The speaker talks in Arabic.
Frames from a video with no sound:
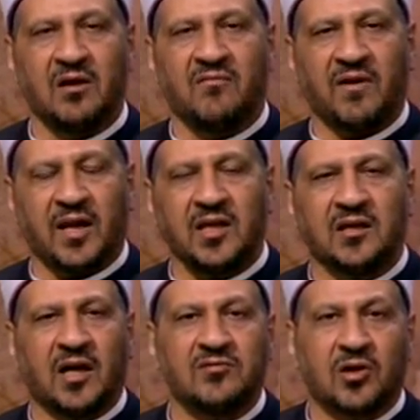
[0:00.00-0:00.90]
فعليك
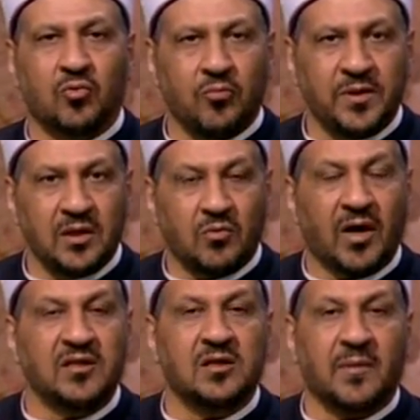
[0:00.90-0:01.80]
أن تتوبي
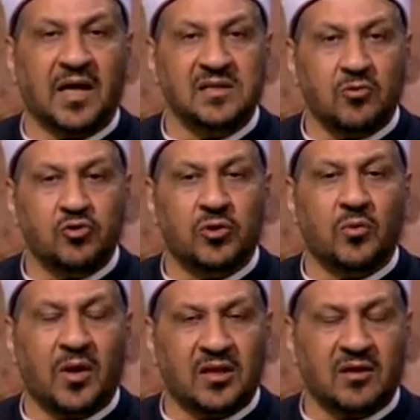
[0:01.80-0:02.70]
وأنت مع زوجك
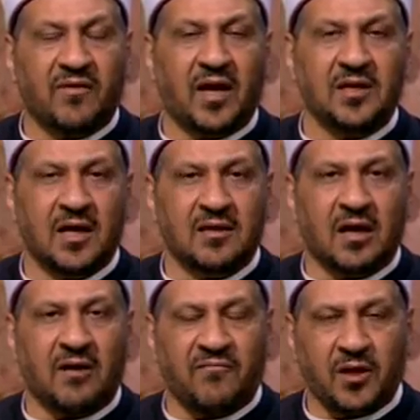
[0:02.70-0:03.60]
ولا تفعلي
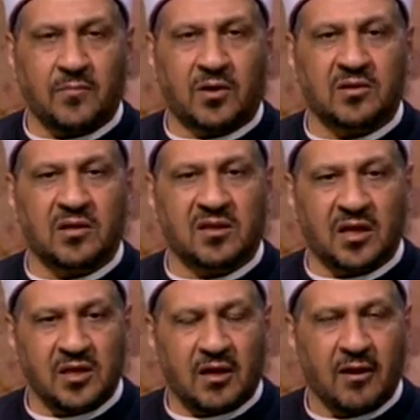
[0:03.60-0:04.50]
هذا الفعل مرة
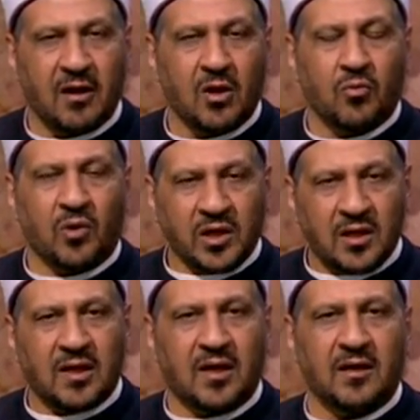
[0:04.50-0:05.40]
ثانية
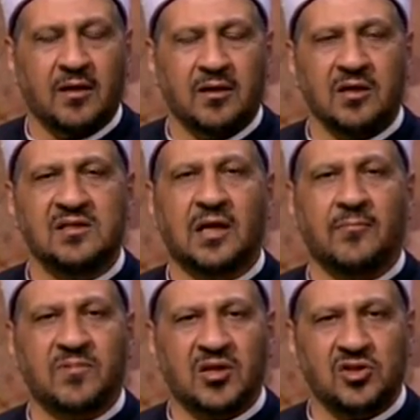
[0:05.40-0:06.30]
وإلا إذا
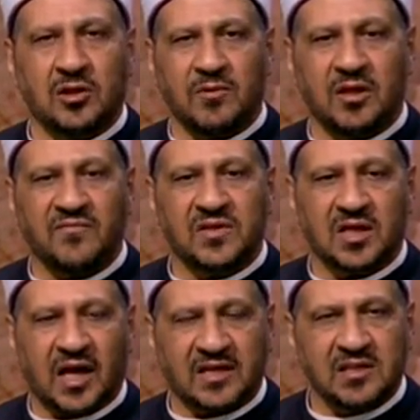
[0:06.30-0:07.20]
لم تجدي من
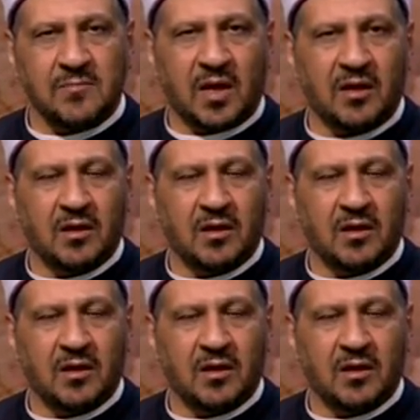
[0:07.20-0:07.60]
نفسك عزيمة